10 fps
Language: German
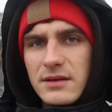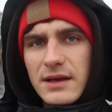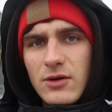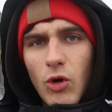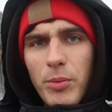
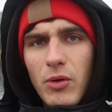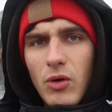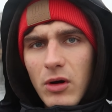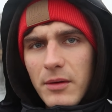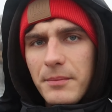Die
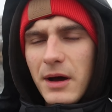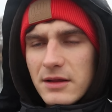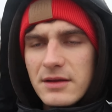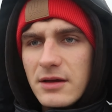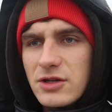GoPro
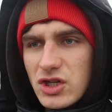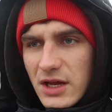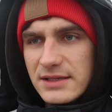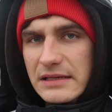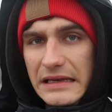macht
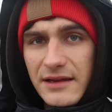Stress.